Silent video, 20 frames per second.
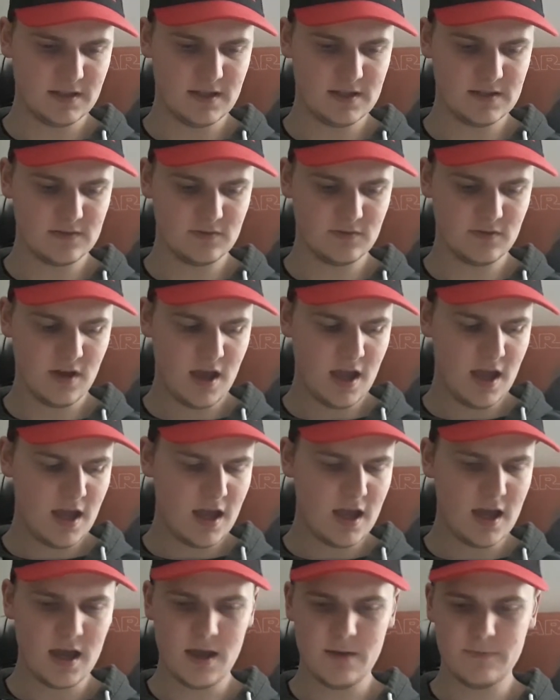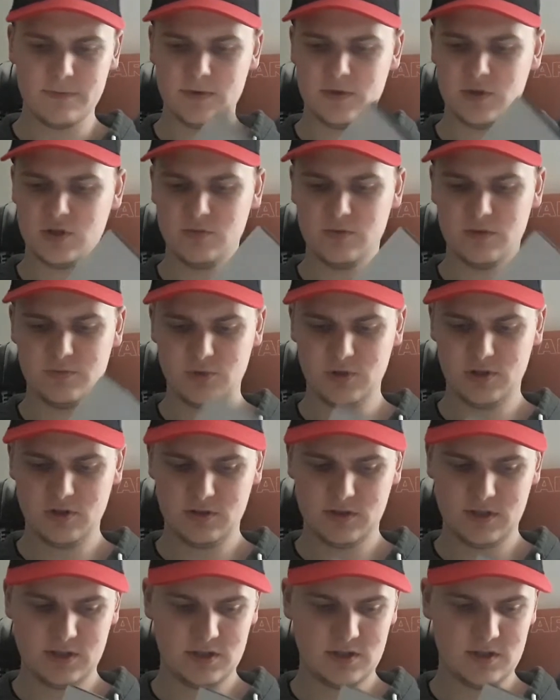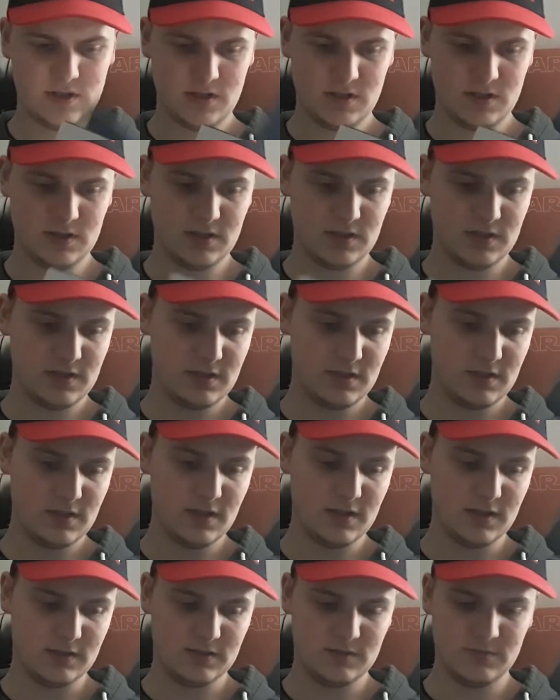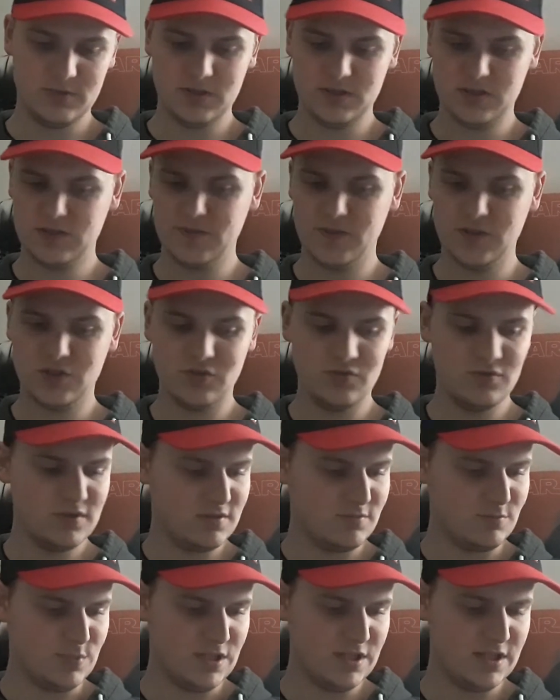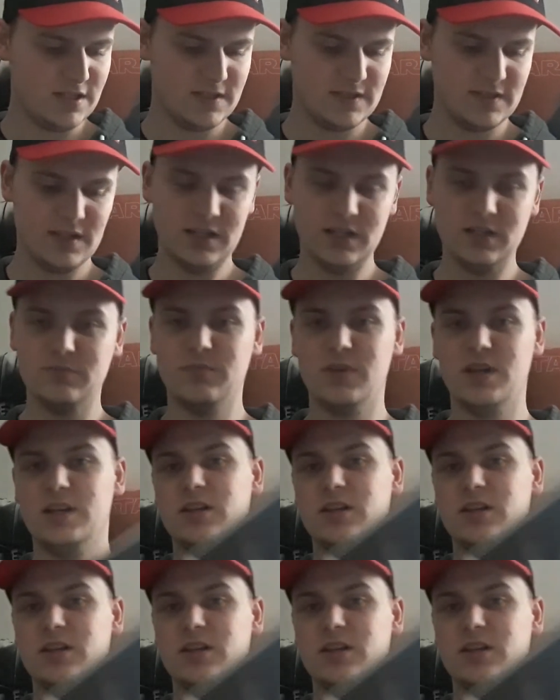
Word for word: Also, ähm, stimmt, ich muss noch das, äh, ja, die zwei schönsten Bilder zeigen in meinen